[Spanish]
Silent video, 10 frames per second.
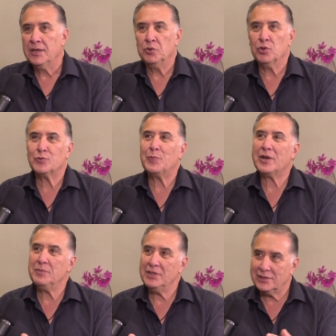nos
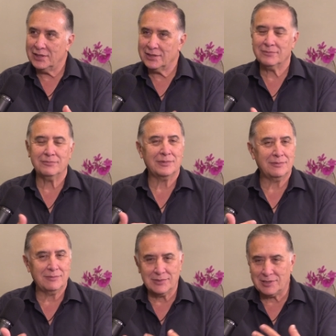permite
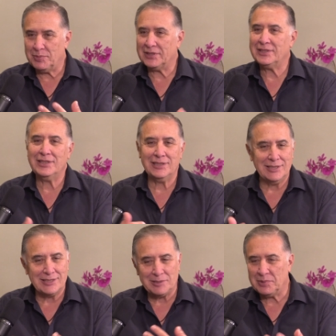repetir
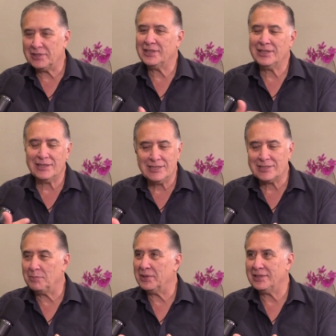y repetir y
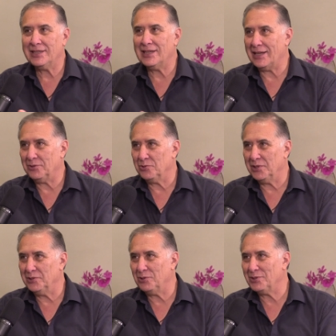repetir el año.
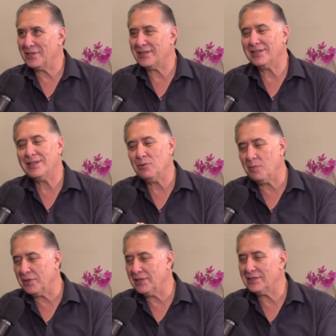Entonces, si no
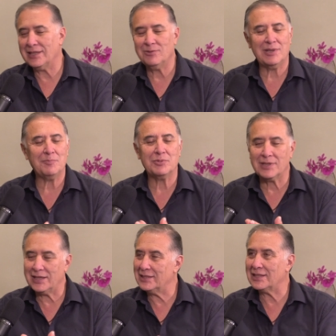aprendiste en una, pues
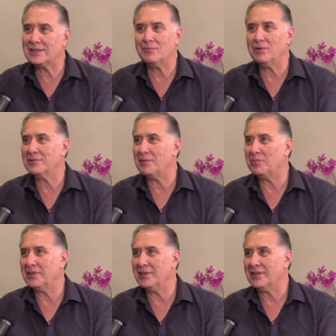regresas y vuelves a
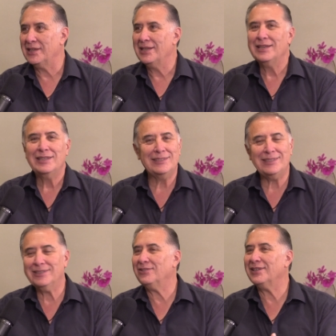aprender. Y
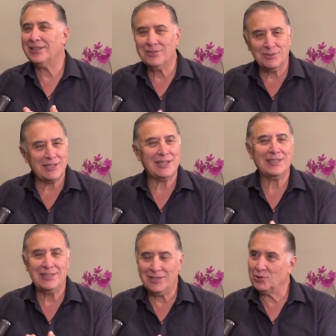si no, en
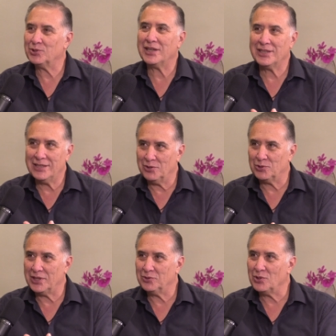otra y en otra y en
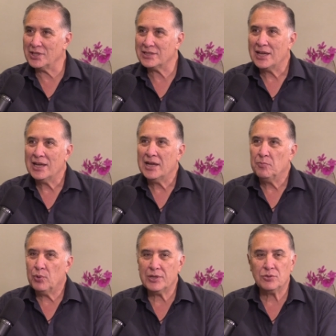otra. Entonces,
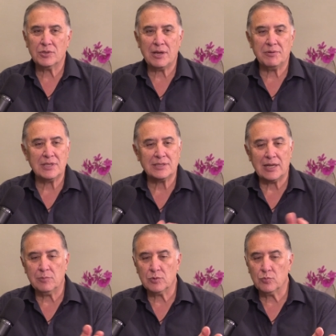por eso es que a veces
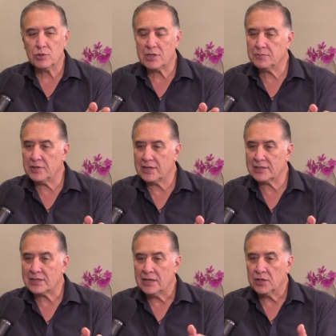tenemos muchas
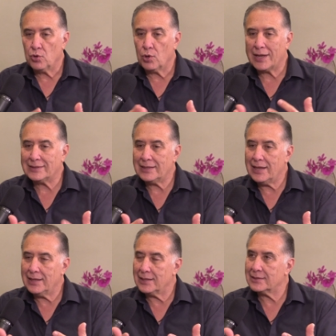vidas
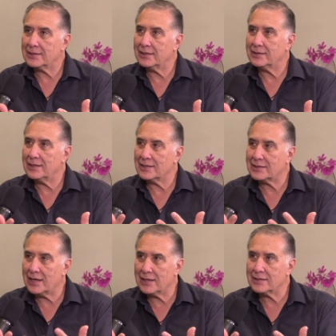concatenadas,
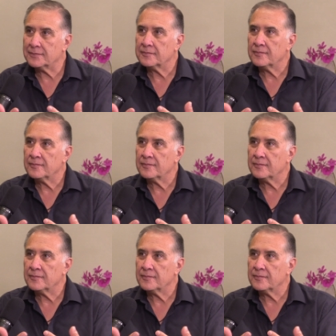entrelazadas,